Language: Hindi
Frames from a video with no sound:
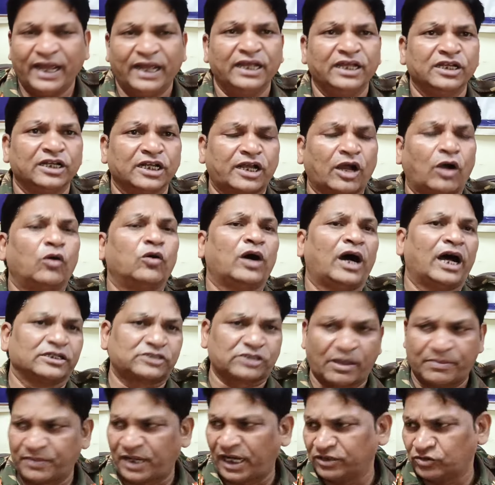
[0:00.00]
है इनका
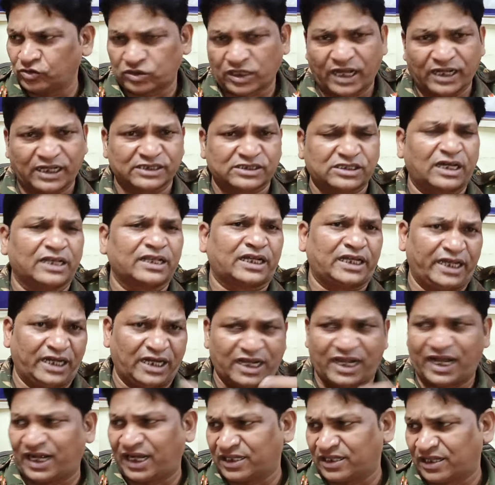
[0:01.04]
आसाम का ही तो था किसका
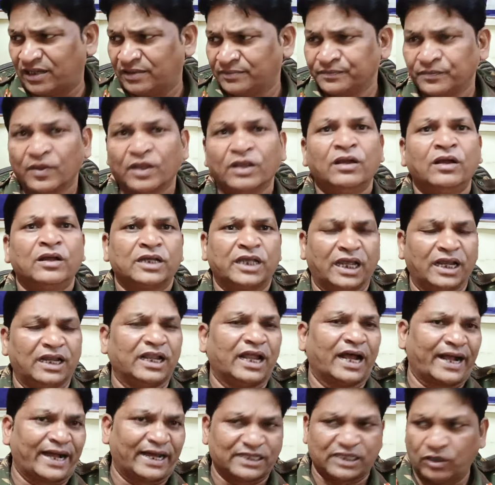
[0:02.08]
केरला का था
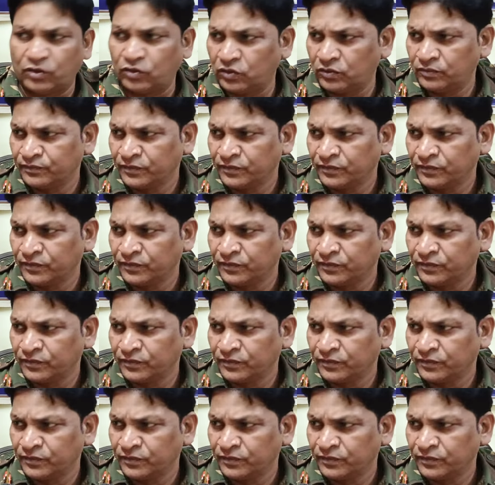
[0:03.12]
केरला का था हम्म।